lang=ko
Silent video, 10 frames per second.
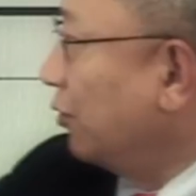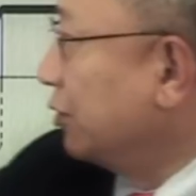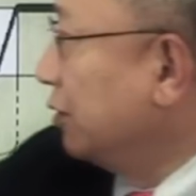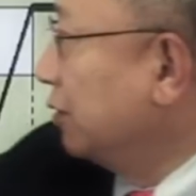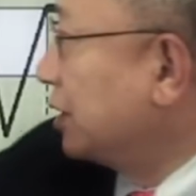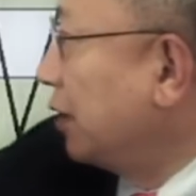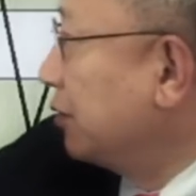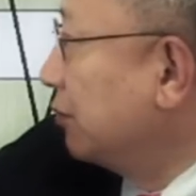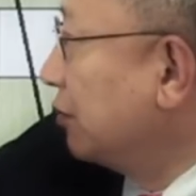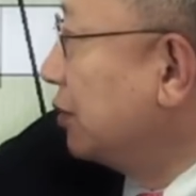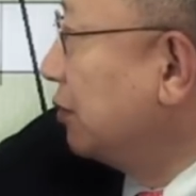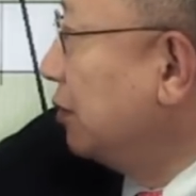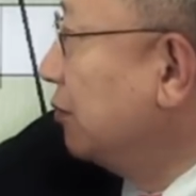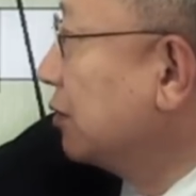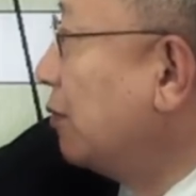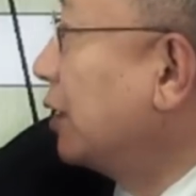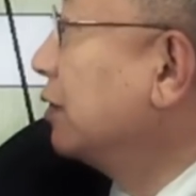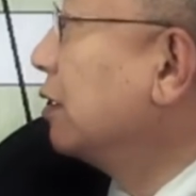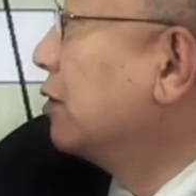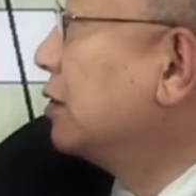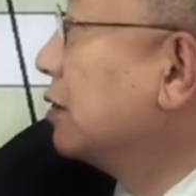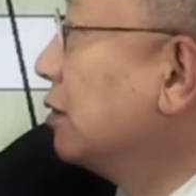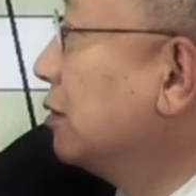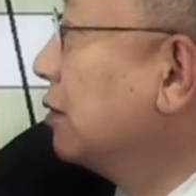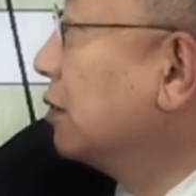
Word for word: 보죠. 사이너스 노드가 전기를 여기서 만든다 그랬죠.